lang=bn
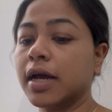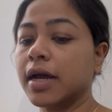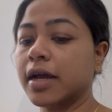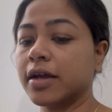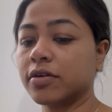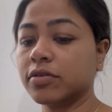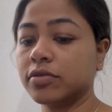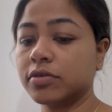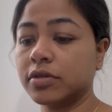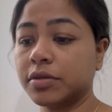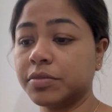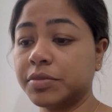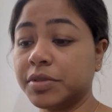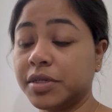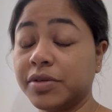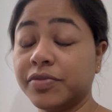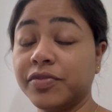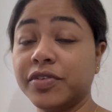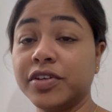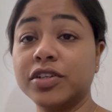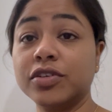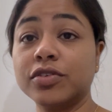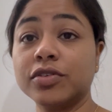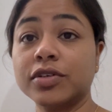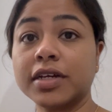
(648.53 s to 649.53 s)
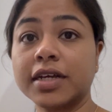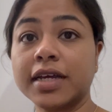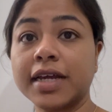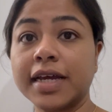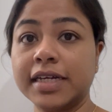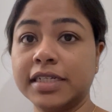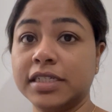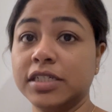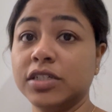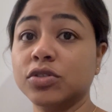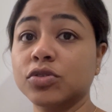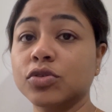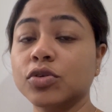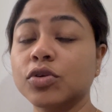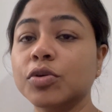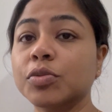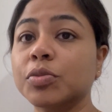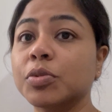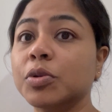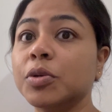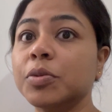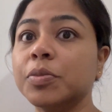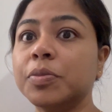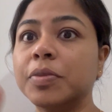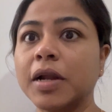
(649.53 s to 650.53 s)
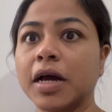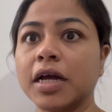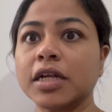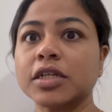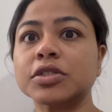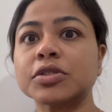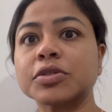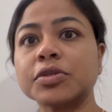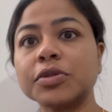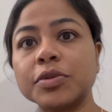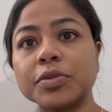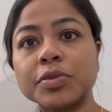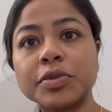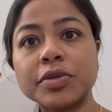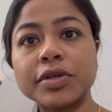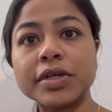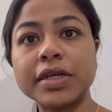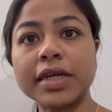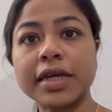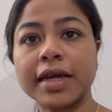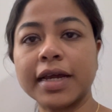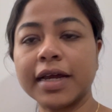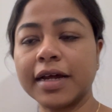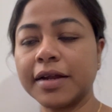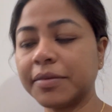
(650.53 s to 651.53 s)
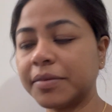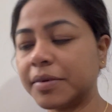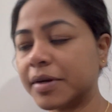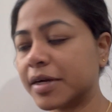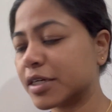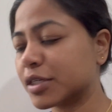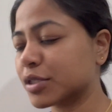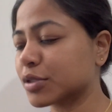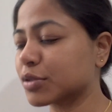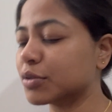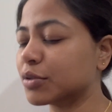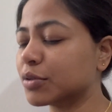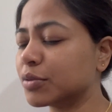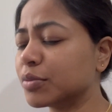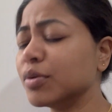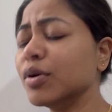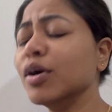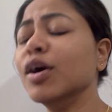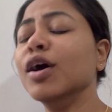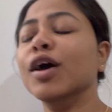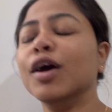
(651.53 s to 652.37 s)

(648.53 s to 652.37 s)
এখন আমি ভিডিওটাকে এডিট করব ব্রাশ করব হেয়ার ব্রাশ করব